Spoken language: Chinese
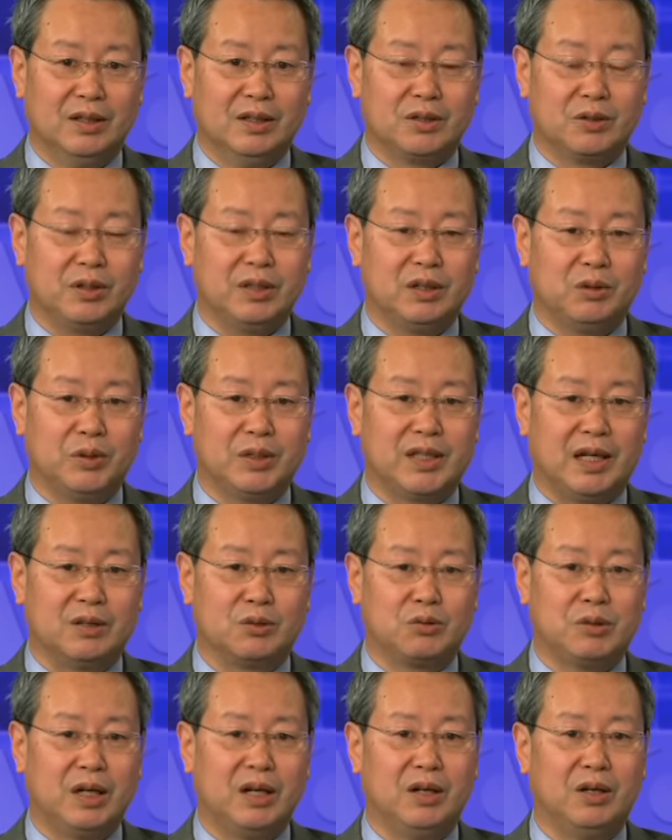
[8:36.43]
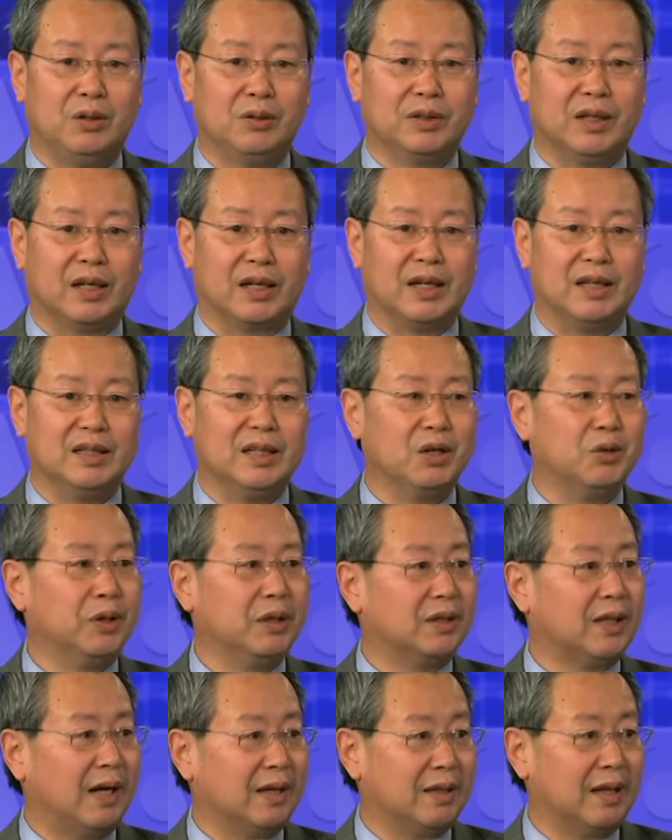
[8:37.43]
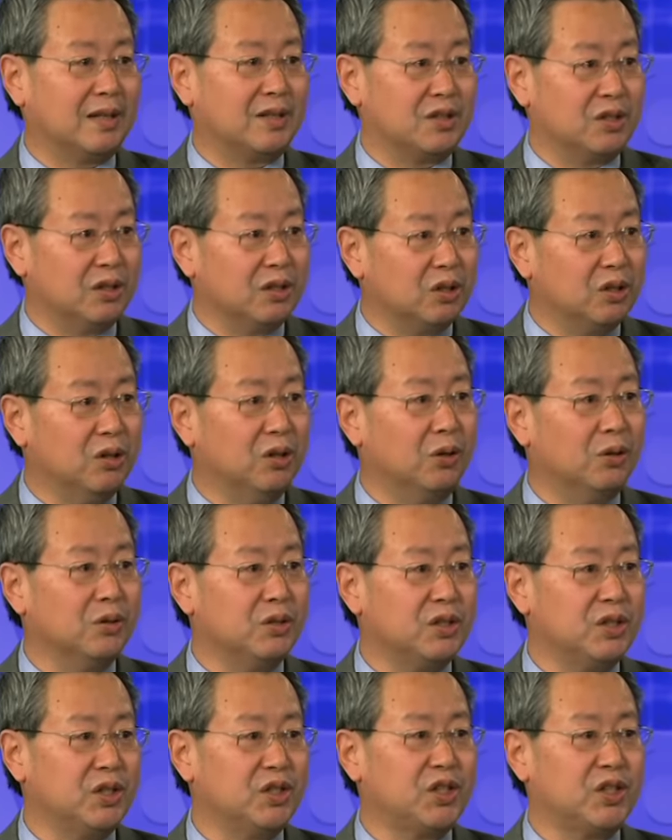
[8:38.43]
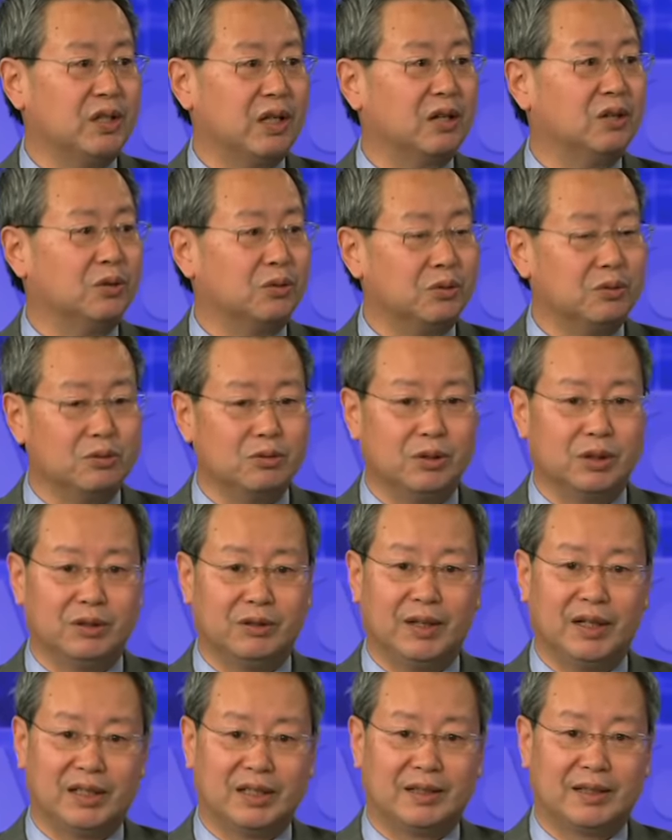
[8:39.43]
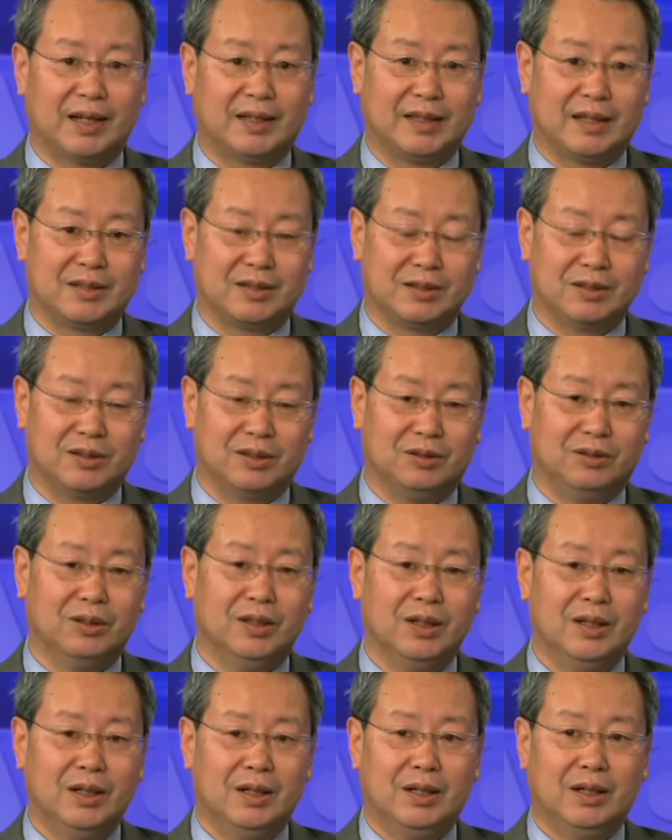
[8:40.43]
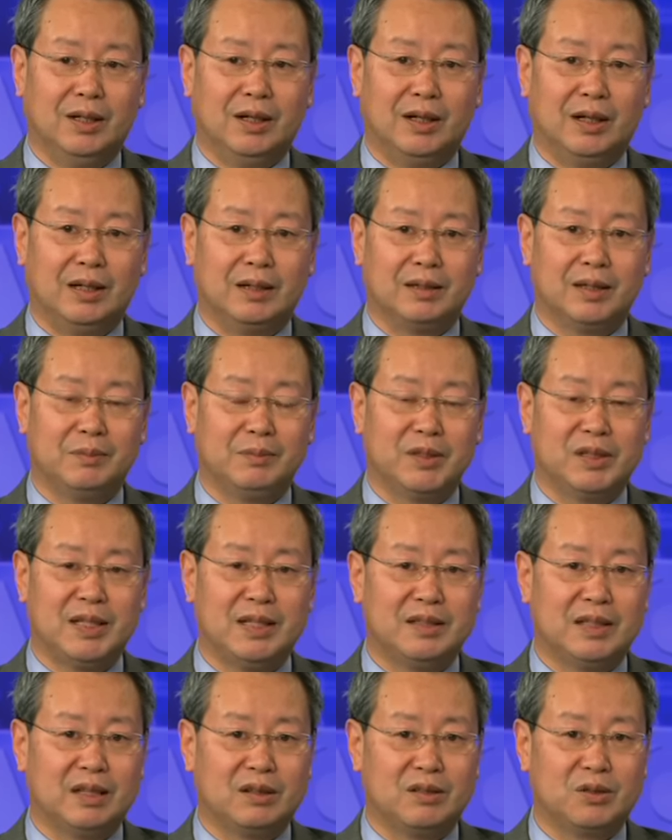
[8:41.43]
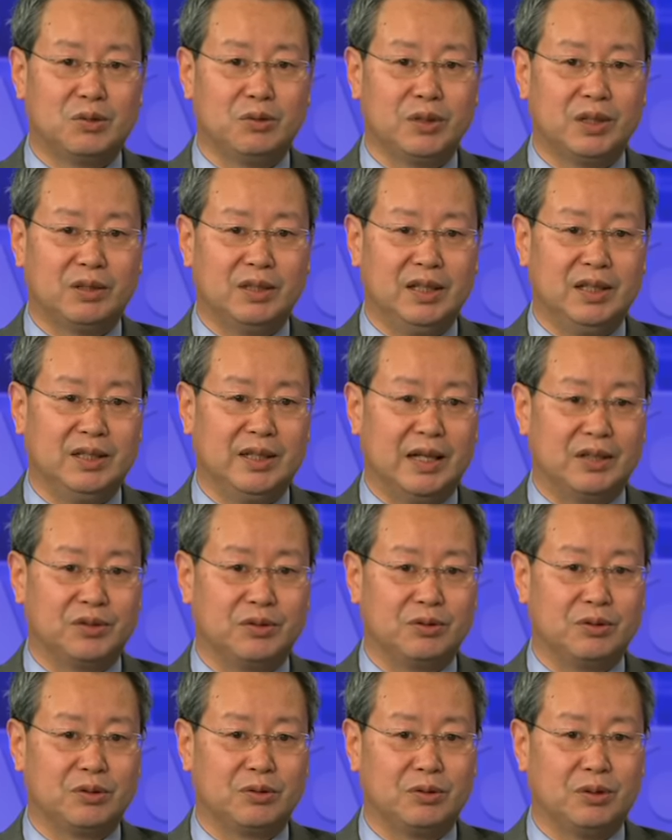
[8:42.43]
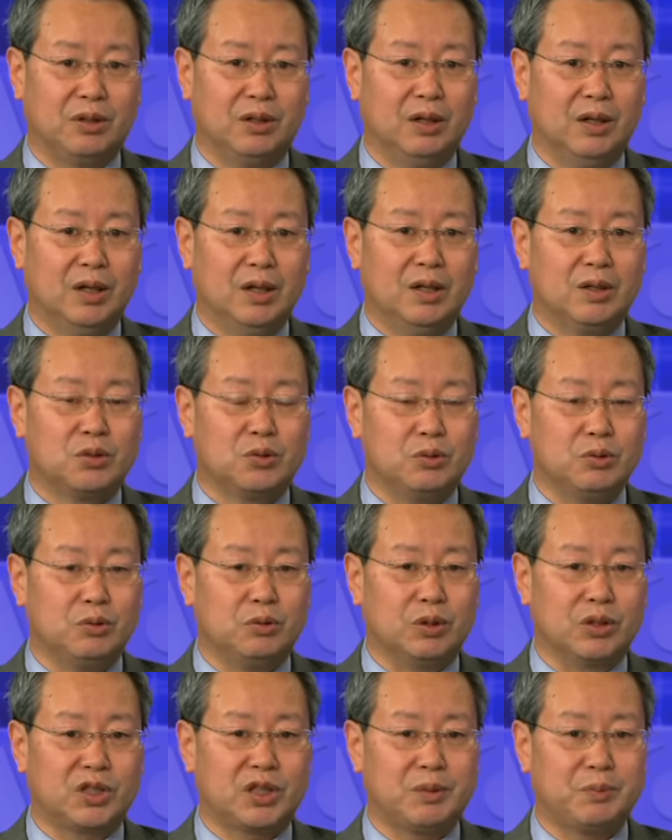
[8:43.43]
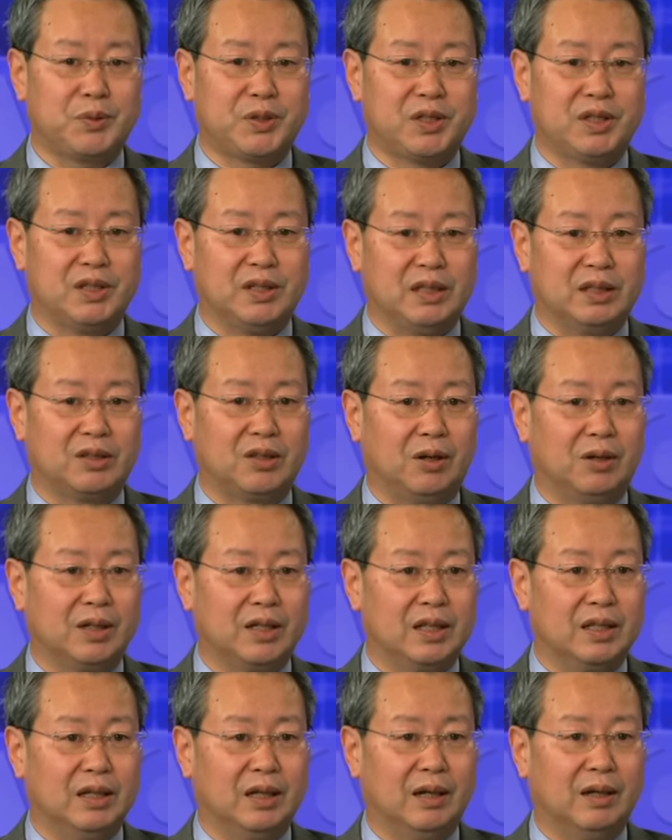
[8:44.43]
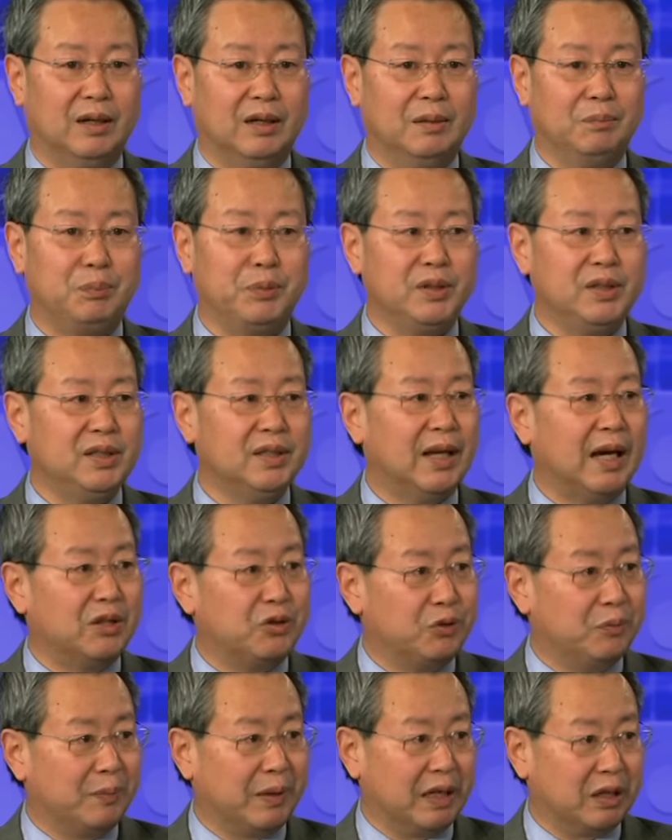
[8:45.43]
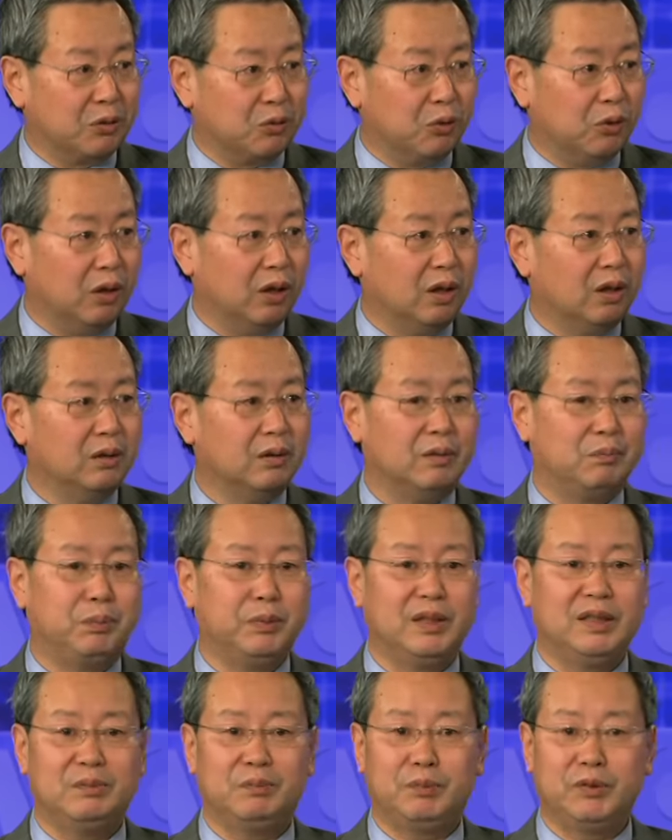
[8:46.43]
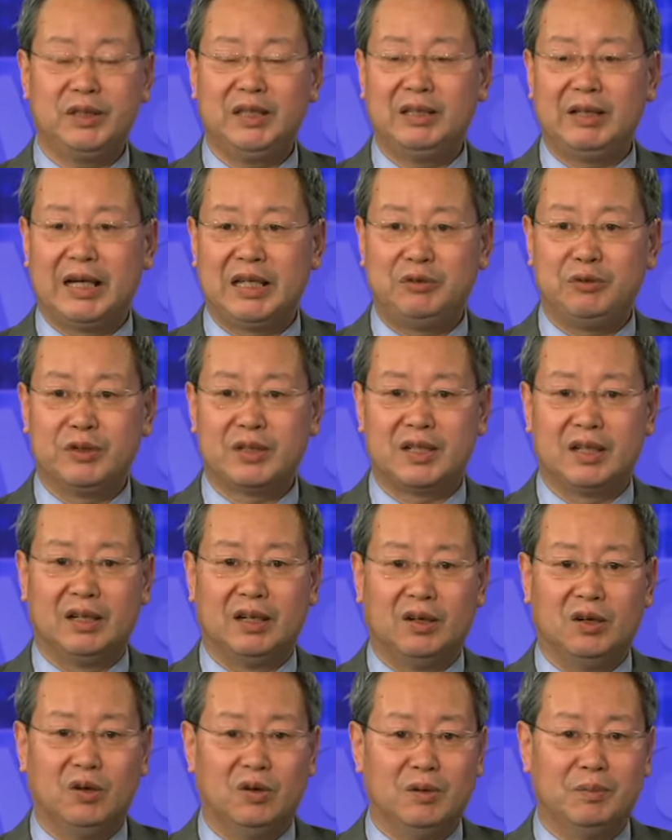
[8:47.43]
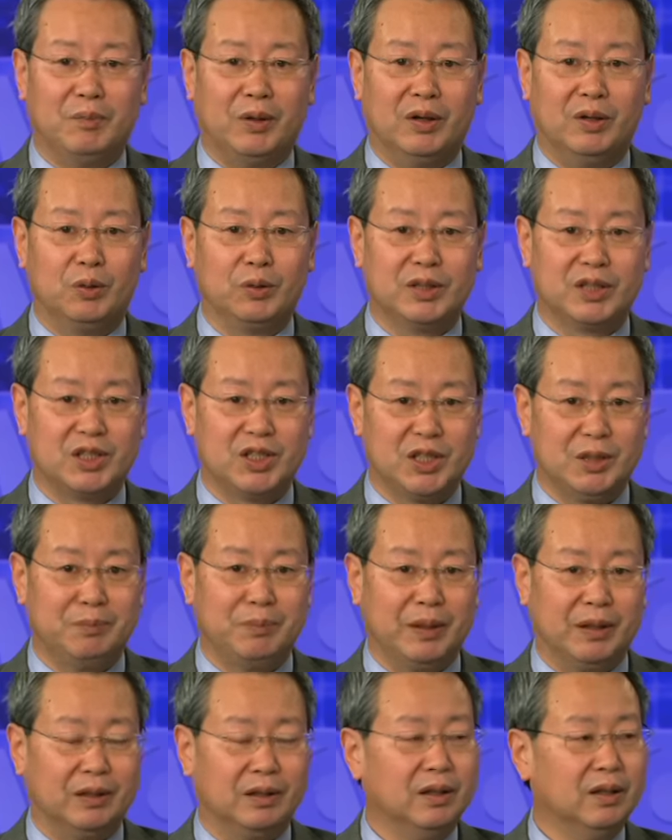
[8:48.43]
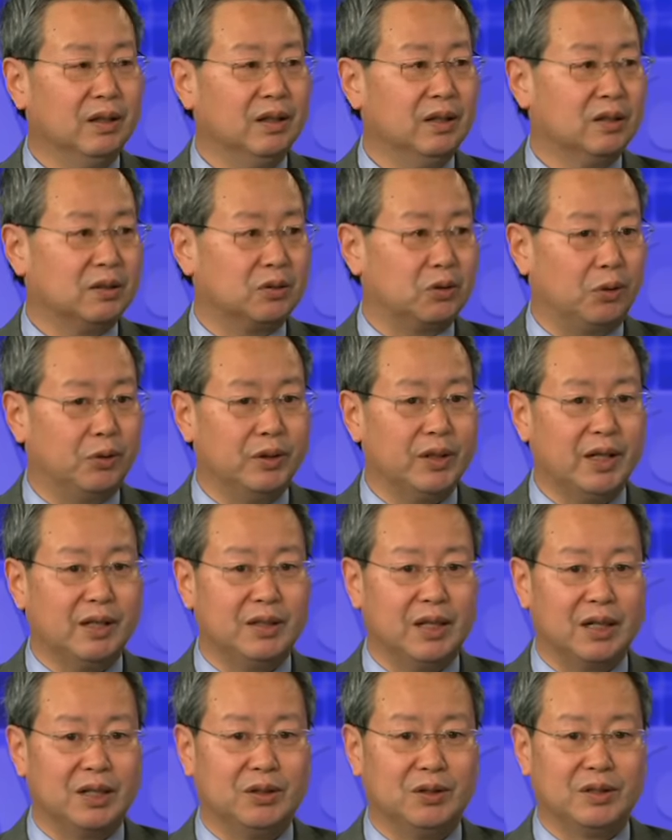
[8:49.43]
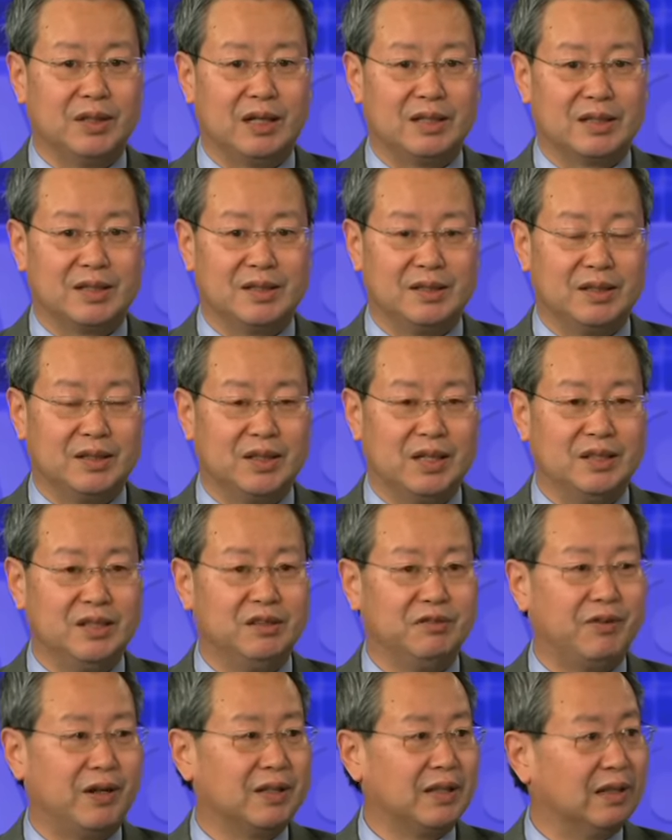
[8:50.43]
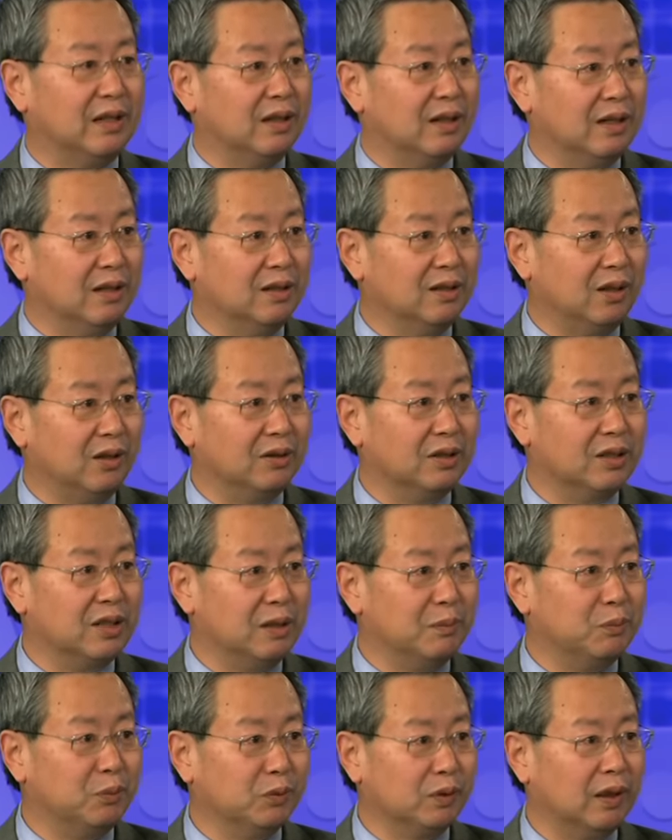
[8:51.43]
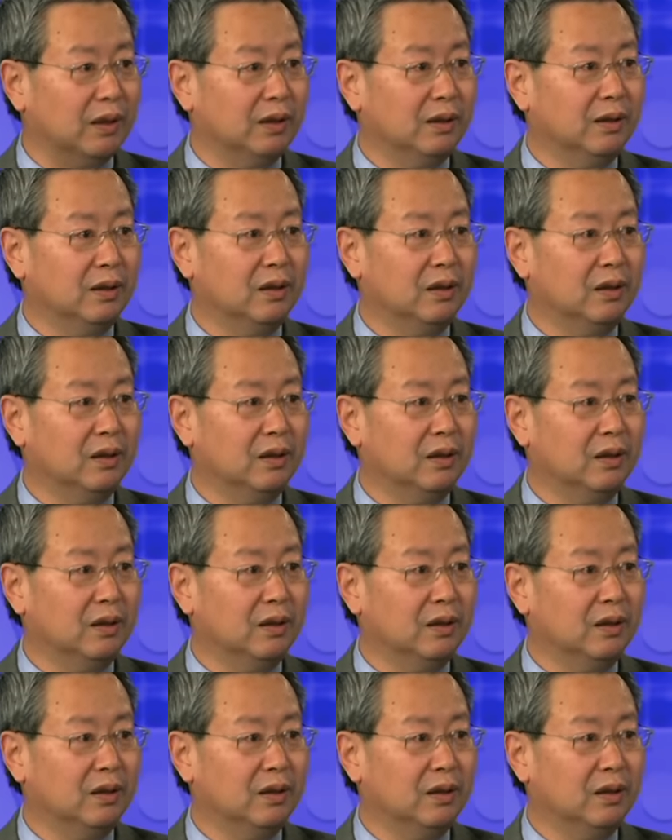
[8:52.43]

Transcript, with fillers: 所以呢，我想最后呢肯定会大打折扣，即使能够通过的话也是大打折扣。呃，那么现在重要的一点就是说，中国是不是已经到了一个不依赖于美国、不依不依赖于这个欧盟或者日本，同样能够让自己的经济发展的很好的地步呢？